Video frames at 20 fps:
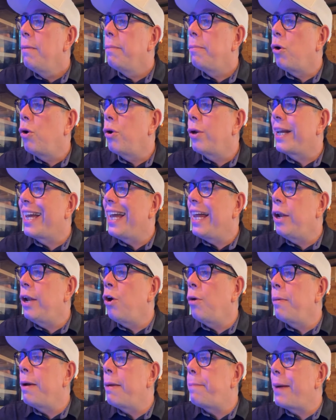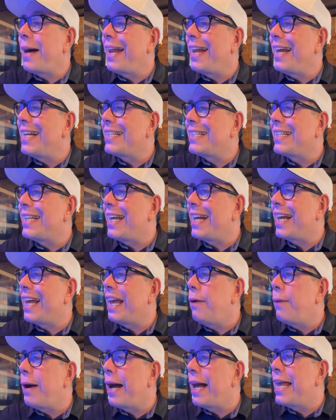porque no me parece
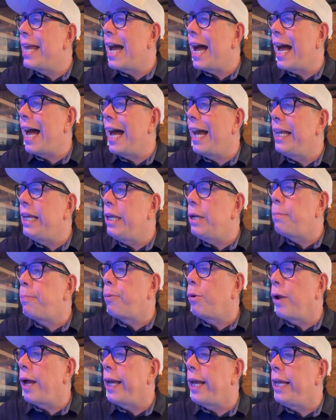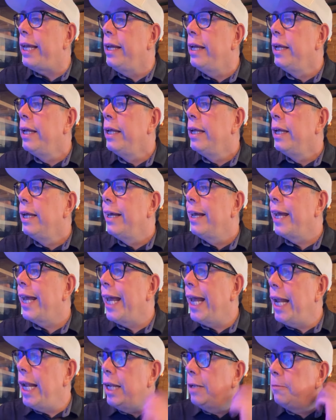que vaya a ir por ahí
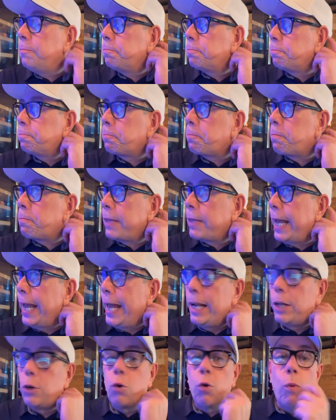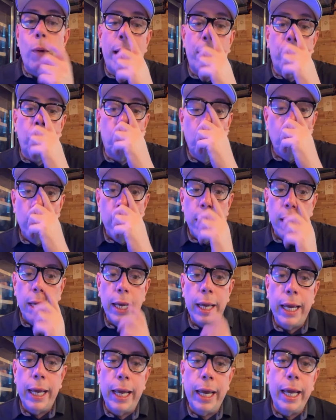el, el cubano
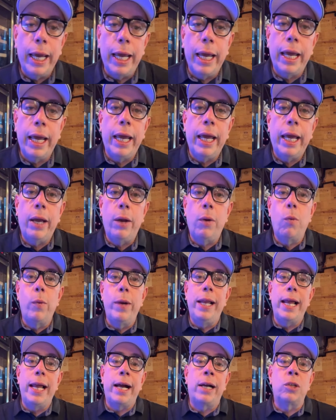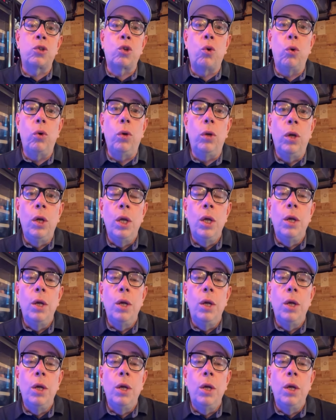eh, William School.